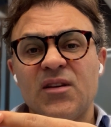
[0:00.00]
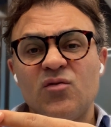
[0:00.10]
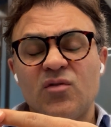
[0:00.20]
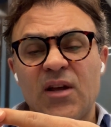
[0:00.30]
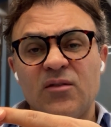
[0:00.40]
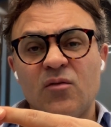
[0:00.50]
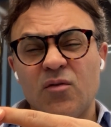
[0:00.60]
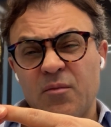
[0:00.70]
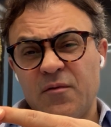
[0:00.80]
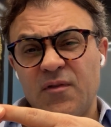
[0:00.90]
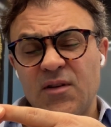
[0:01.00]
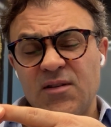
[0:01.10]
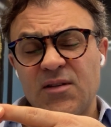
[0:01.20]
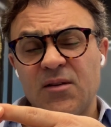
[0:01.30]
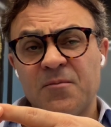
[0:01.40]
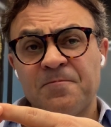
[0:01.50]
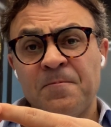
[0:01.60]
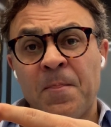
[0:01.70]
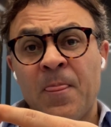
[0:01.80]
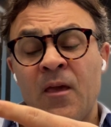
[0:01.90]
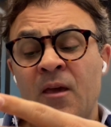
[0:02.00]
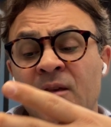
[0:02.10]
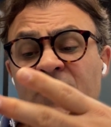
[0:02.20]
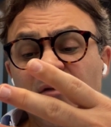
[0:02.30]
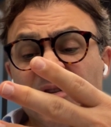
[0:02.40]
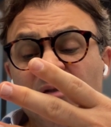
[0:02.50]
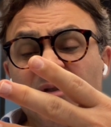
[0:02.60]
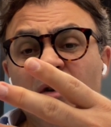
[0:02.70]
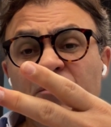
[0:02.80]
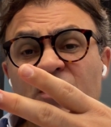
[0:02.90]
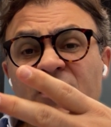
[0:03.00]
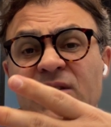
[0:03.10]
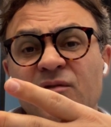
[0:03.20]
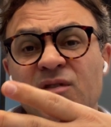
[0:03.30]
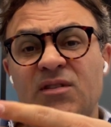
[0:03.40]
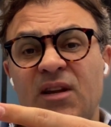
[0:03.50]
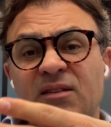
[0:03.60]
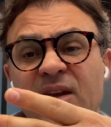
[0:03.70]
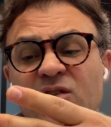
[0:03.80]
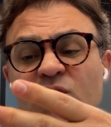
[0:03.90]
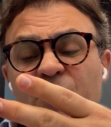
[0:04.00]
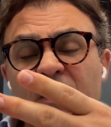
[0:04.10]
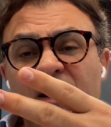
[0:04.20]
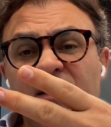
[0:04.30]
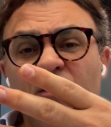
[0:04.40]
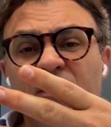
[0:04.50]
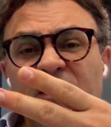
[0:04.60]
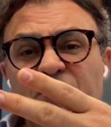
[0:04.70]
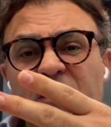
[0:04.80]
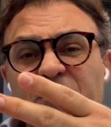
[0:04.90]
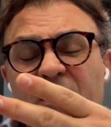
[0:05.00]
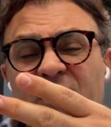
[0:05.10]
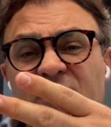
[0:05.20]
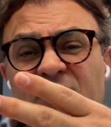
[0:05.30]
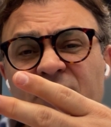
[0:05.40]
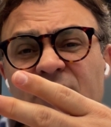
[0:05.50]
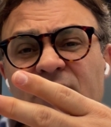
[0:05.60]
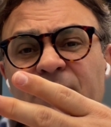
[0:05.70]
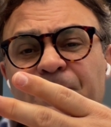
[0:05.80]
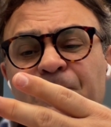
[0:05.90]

resultado econômico financeiro. Se você não tem objetivos estratégicos para cada uma das perspectivas,